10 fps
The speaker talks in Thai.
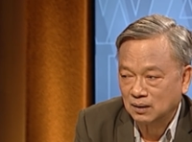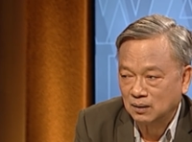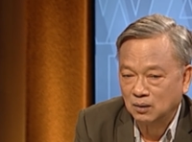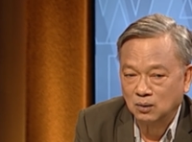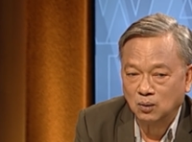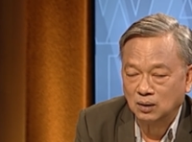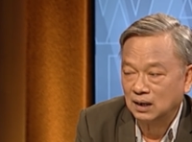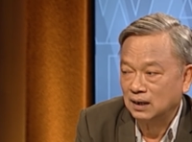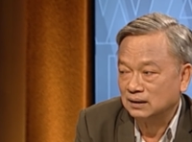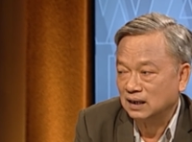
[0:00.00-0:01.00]
ฮ่องกง
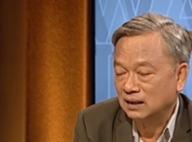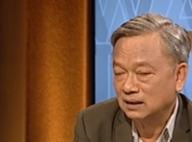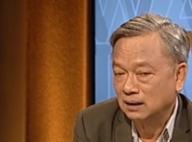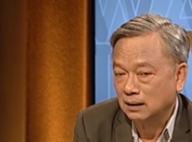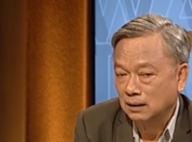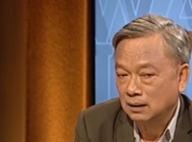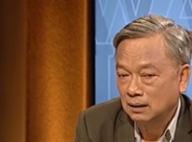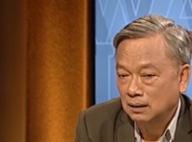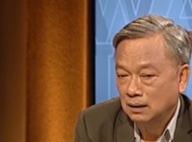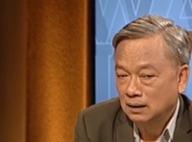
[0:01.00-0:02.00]
อะไรต่างๆนะ
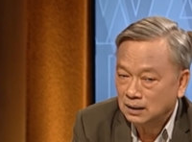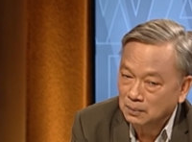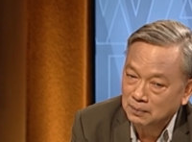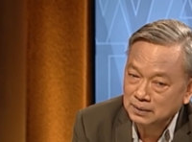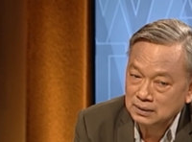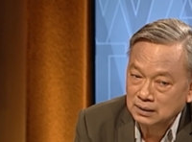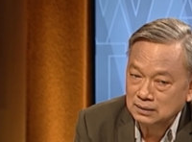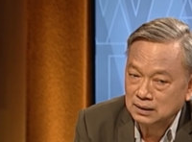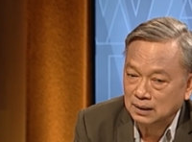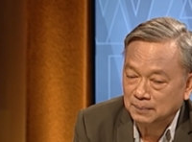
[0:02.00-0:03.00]
แต่ผมว่าจริ
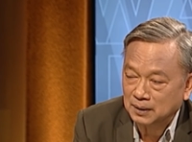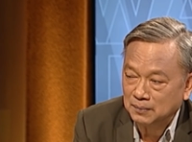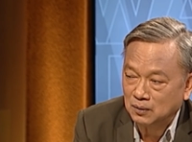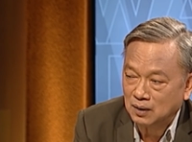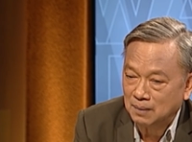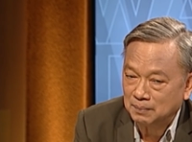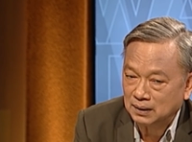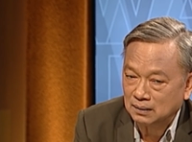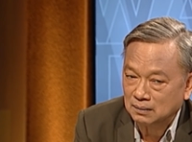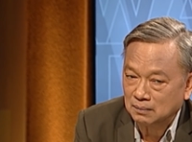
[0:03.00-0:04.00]
งๆจีนมันก็มีความเป็น